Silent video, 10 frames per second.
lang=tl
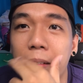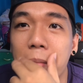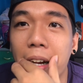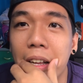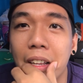
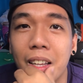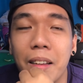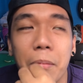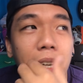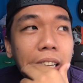Baka,
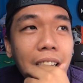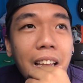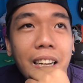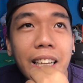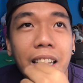baka
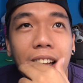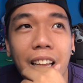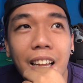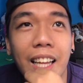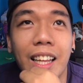gera na.
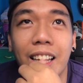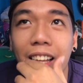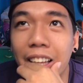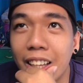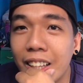
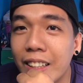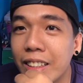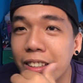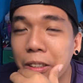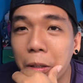
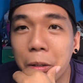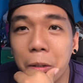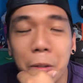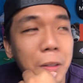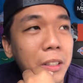
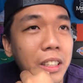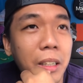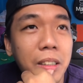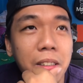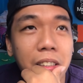So,
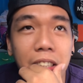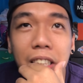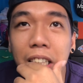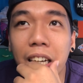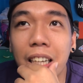nang
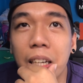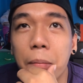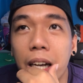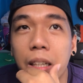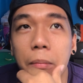titira ka
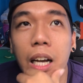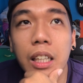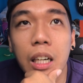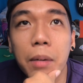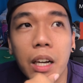na,
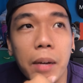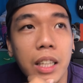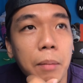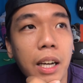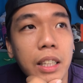batang-bata ka, baka
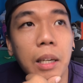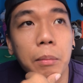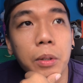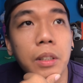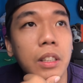batang-bata
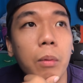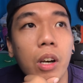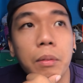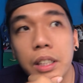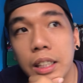mo, hindi
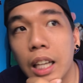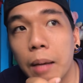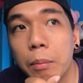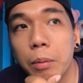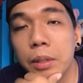mo alam
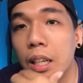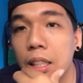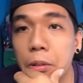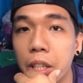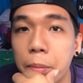sinasabi mo sa
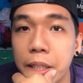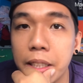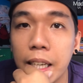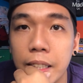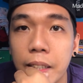social
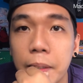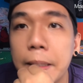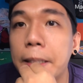media. No.